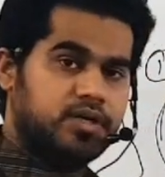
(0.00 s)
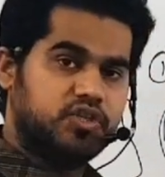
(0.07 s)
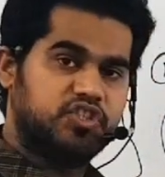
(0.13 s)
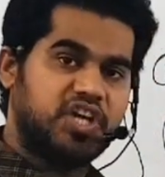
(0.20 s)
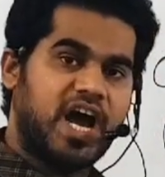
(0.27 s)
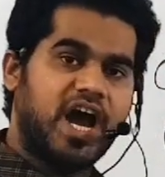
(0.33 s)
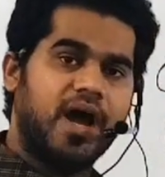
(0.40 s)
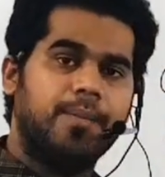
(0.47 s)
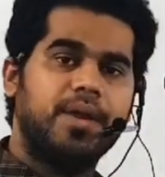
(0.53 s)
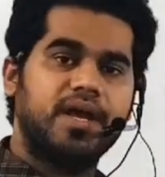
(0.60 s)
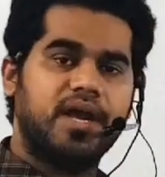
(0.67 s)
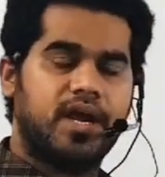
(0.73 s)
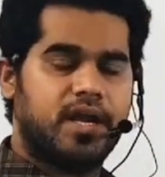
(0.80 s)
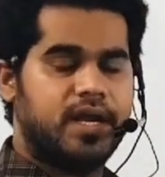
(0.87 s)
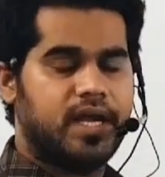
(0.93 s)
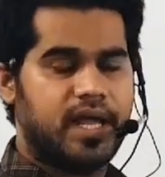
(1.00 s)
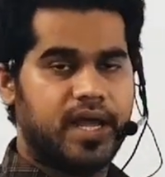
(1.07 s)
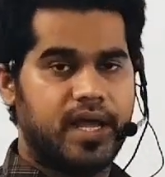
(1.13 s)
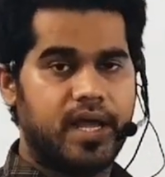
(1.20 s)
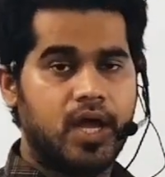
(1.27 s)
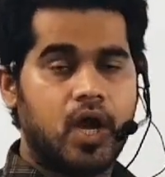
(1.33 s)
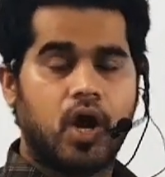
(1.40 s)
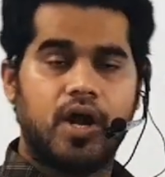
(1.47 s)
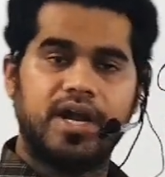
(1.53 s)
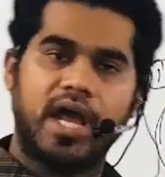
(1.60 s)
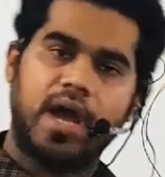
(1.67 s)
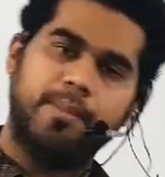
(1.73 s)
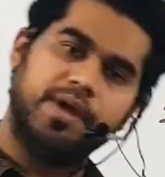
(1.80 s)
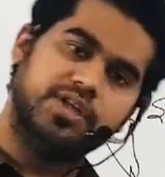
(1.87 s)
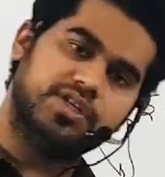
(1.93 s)
जहां भी करंट है और
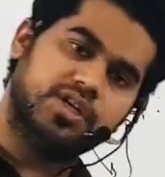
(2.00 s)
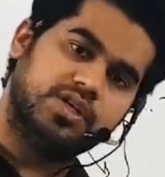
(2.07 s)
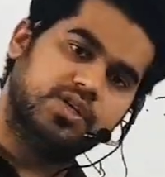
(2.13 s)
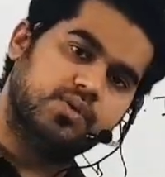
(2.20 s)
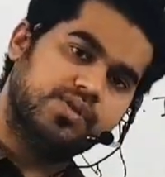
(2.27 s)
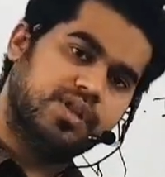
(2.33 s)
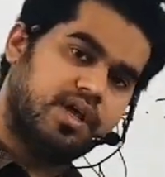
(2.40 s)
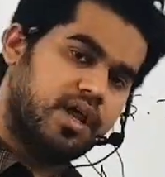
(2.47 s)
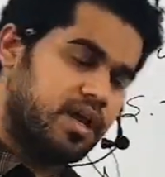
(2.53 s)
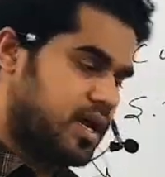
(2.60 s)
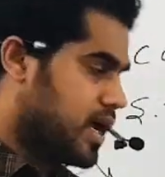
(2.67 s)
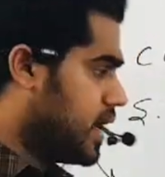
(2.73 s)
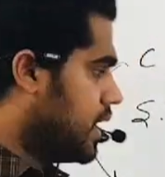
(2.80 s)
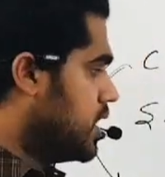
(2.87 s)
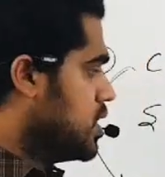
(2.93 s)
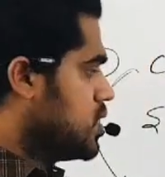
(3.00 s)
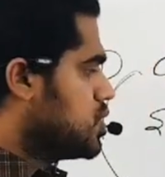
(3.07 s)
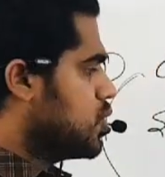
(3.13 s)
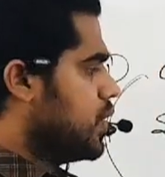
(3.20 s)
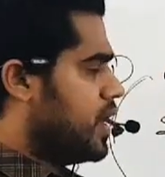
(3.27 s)
डायमेंशन यूज करना है सो